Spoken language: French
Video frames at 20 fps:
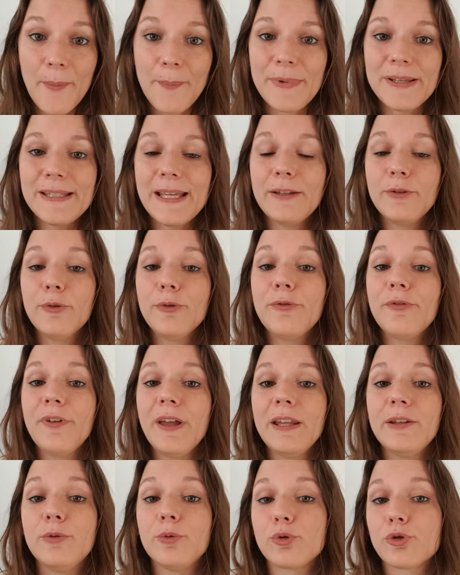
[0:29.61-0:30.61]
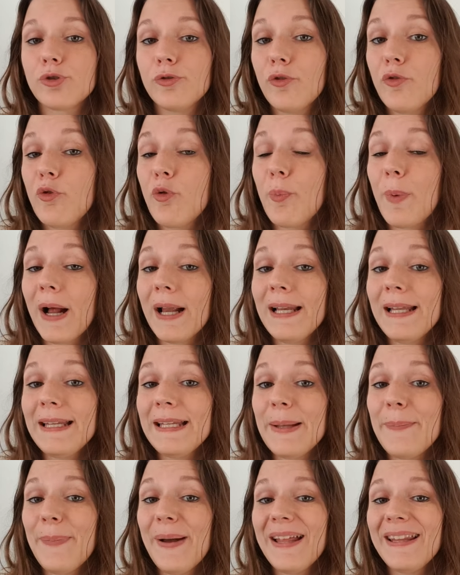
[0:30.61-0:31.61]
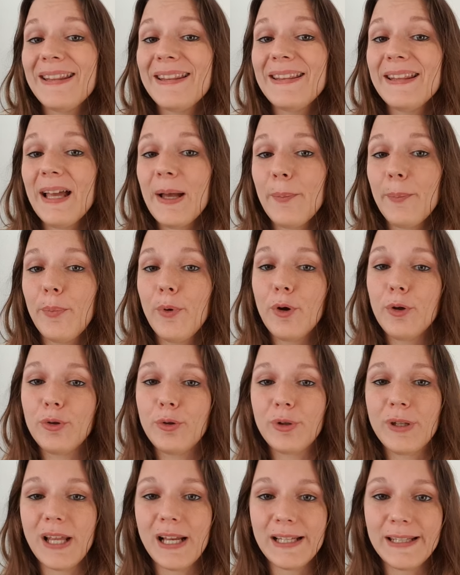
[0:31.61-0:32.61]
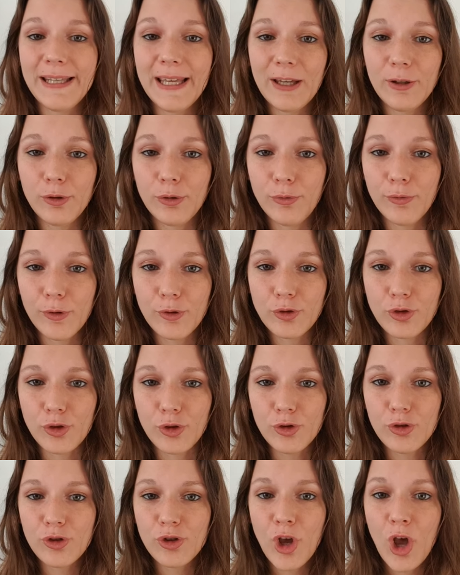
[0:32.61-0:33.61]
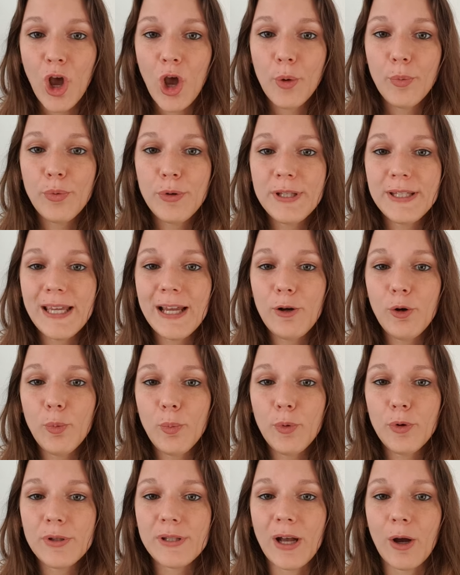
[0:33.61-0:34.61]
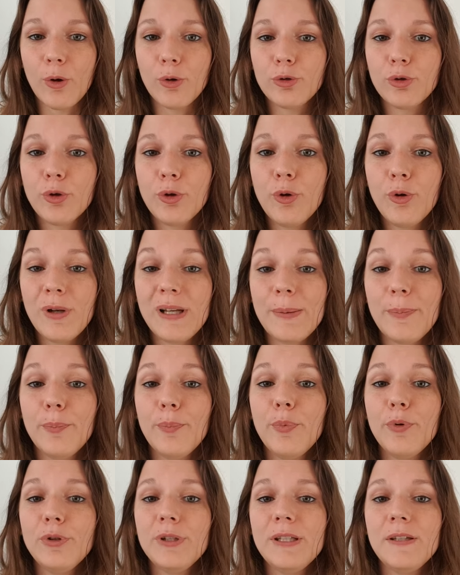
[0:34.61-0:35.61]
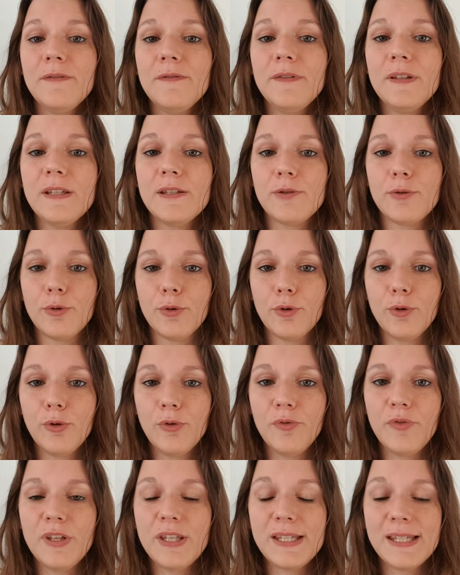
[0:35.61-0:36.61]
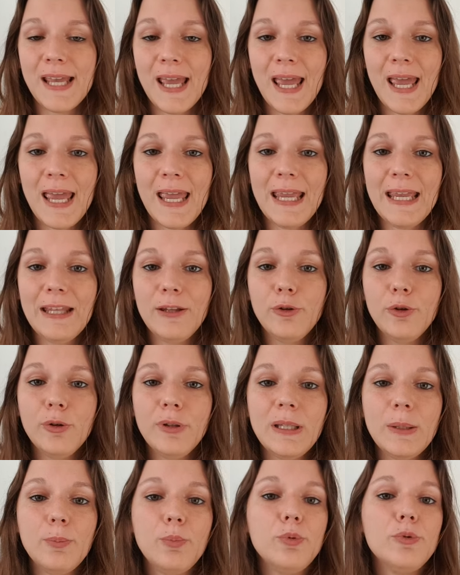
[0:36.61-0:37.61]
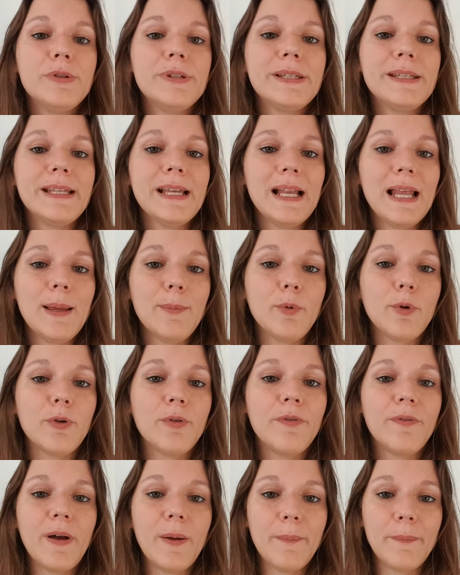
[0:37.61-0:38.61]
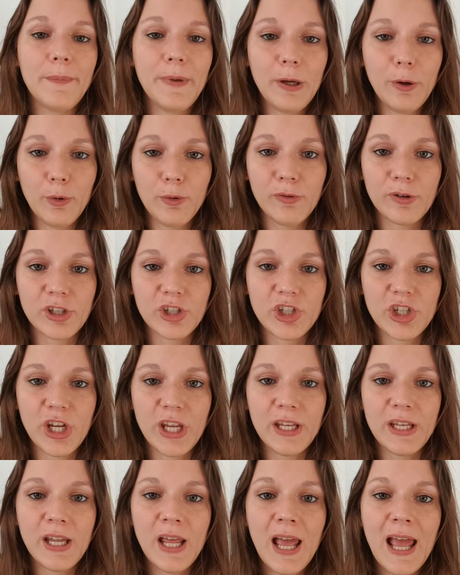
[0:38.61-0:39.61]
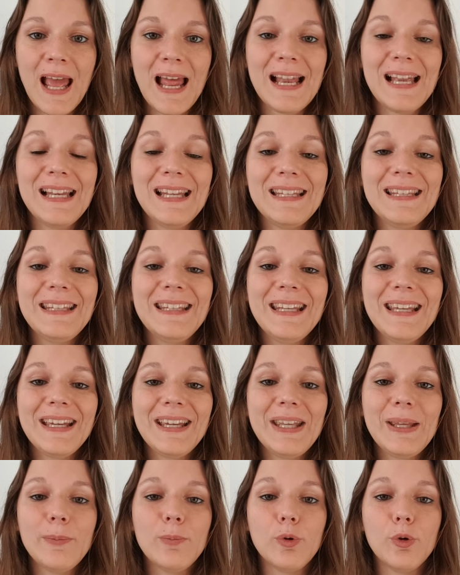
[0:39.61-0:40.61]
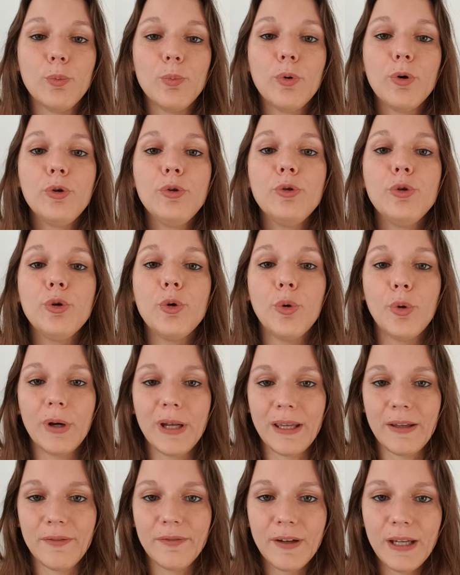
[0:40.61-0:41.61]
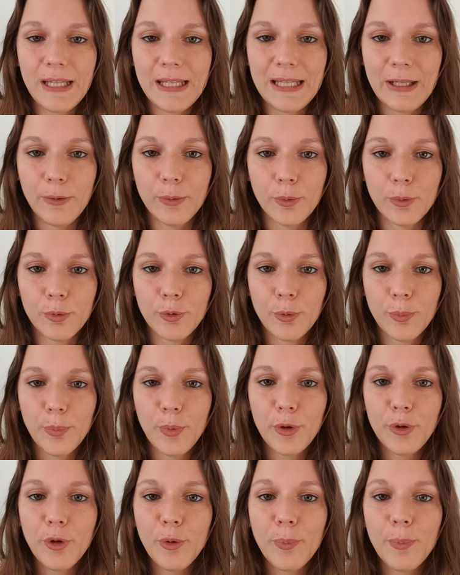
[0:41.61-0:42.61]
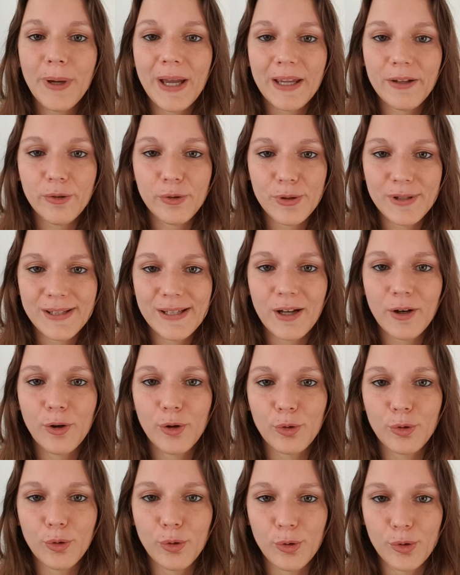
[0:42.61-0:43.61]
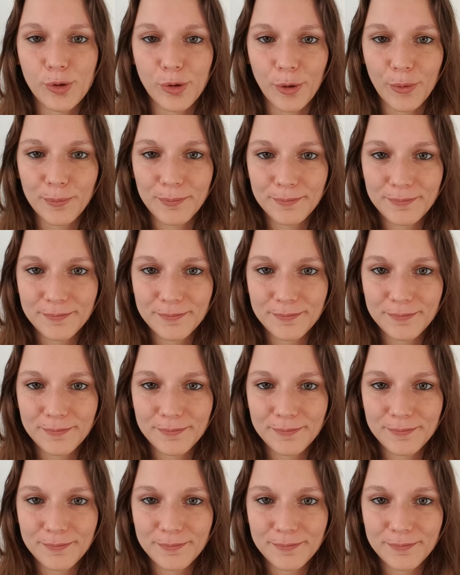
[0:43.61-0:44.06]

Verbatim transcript: Mais cette fête dont je veux vous parler n'est pas n'importe quelle guerre de vengeance, puisqu'elle opposa entre eux les petits-fils de Clovis et deux des plus célèbres femmes mérovingiennes, les terribles Brunehaut et Frédégonde, pendant près de 52 ans.